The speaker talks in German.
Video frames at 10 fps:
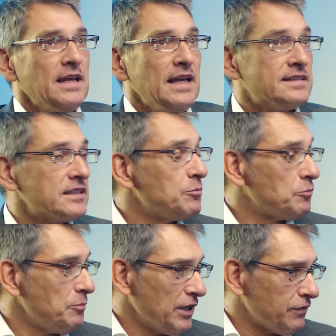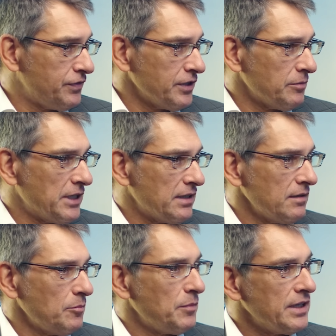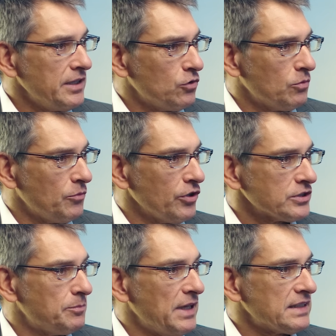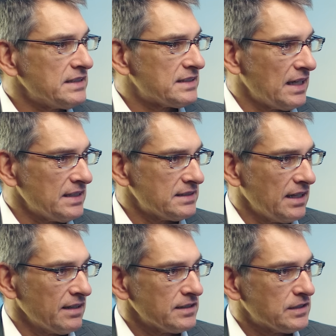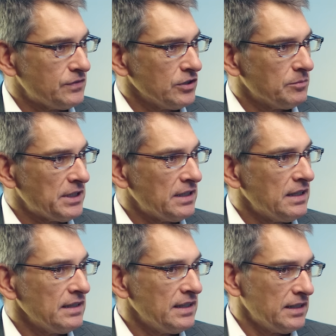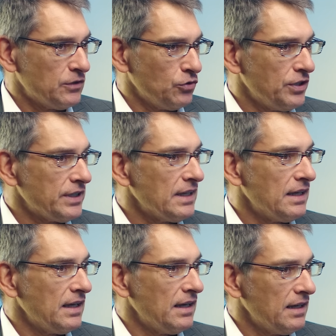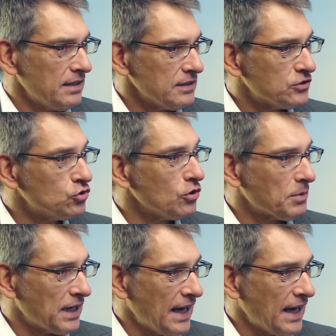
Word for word: Es gibt mehr Firmen, mehr E-Commerce, mehr Distanzhandelsfirmen, die natürlich äh, zur